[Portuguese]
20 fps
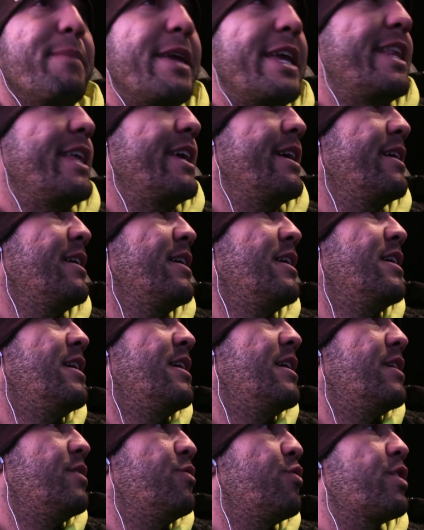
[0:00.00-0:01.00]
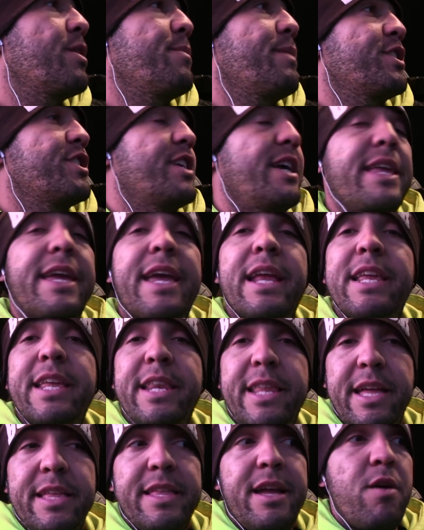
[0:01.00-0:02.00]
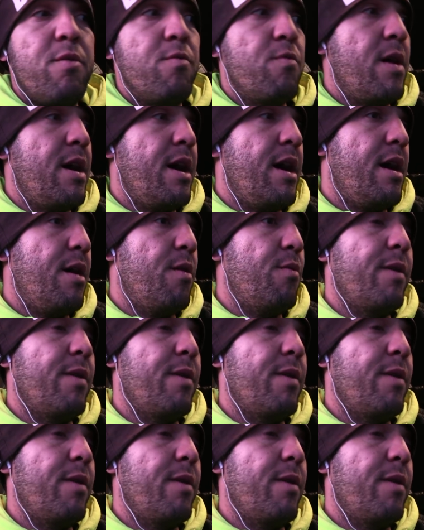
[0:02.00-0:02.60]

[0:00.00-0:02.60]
me iria. Nunca imaginaria que ele iria dar uma,